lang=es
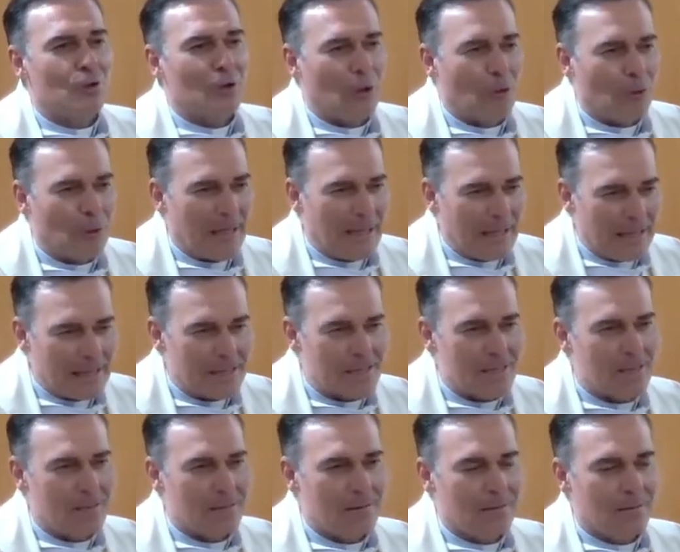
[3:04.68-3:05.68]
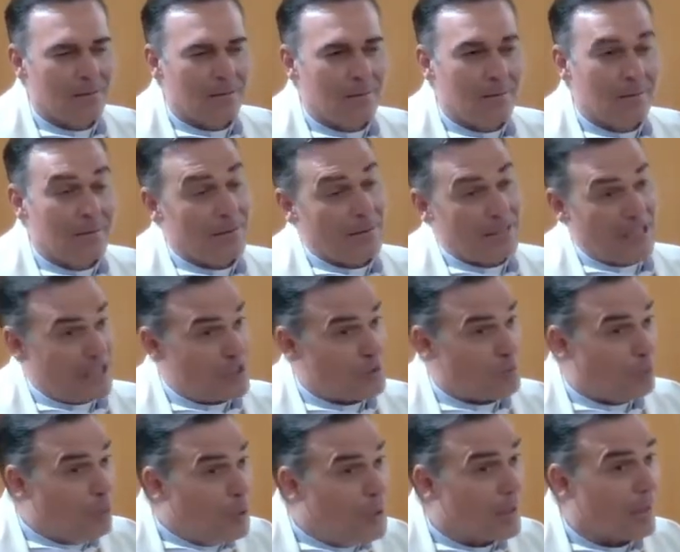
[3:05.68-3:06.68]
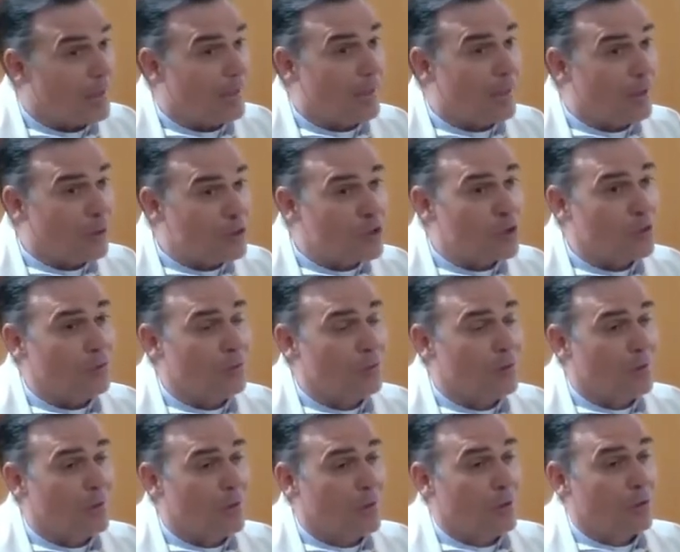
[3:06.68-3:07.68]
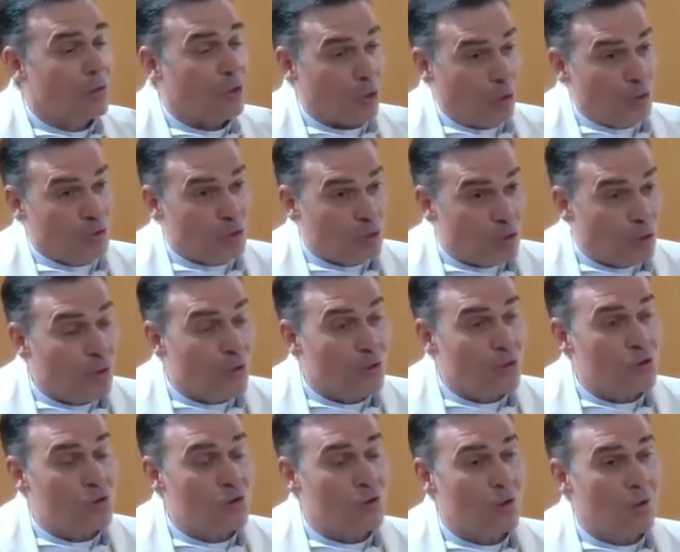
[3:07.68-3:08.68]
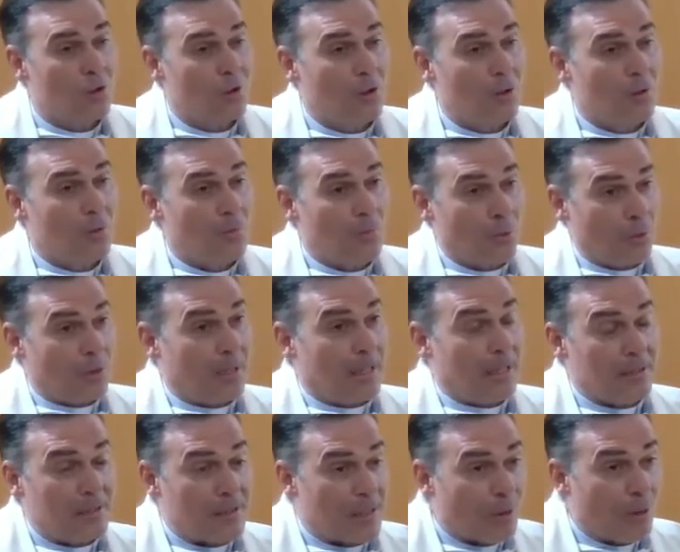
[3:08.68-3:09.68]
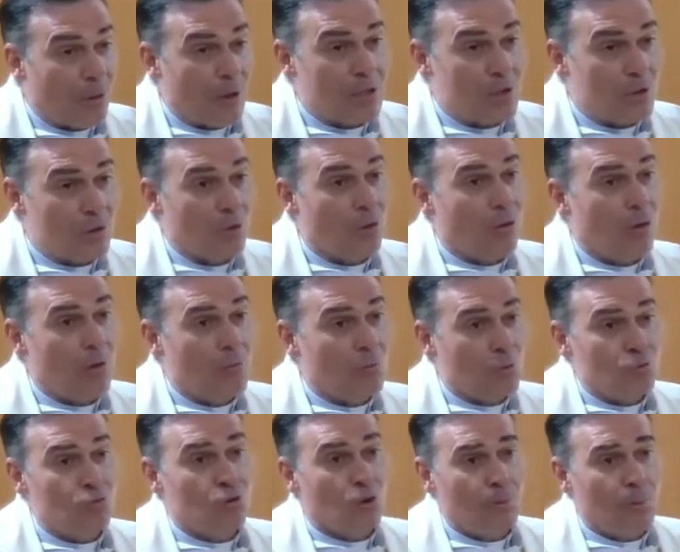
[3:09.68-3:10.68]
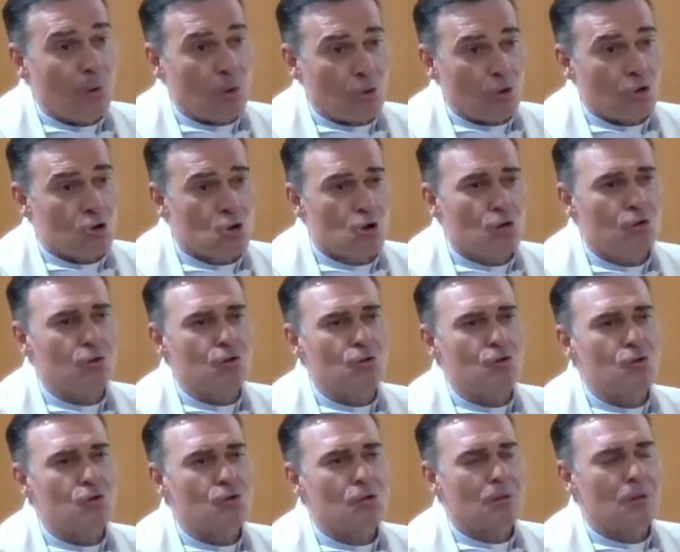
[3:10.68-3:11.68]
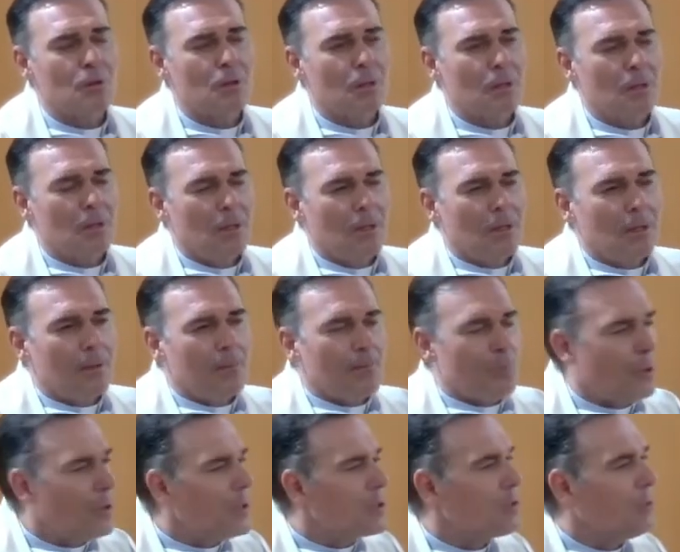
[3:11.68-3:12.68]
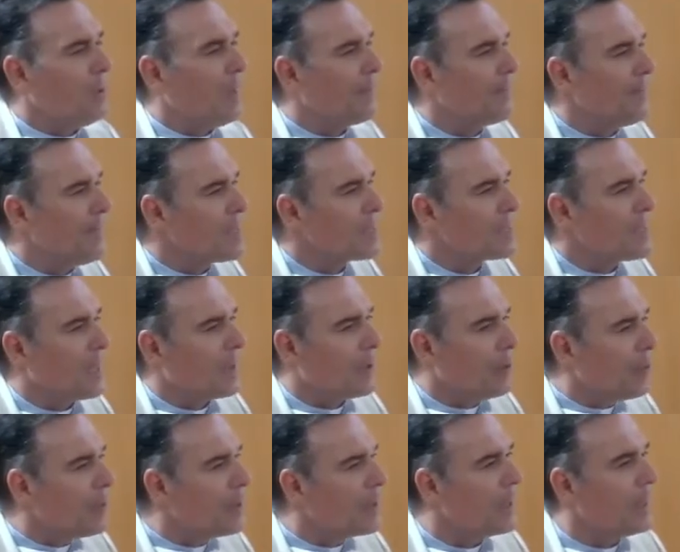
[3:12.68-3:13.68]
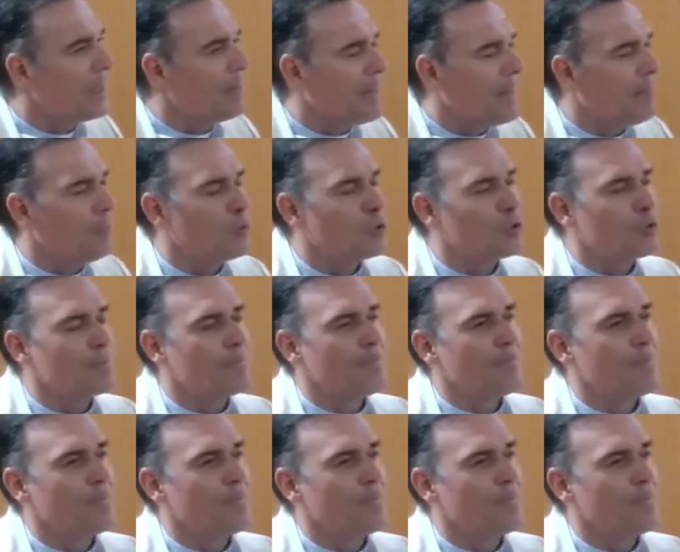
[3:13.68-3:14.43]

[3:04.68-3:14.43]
de lo que es. Y es muy generoso con todos porque entregó a su Hijo al mundo por nosotros. Por eso la fiesta que hoy celebramos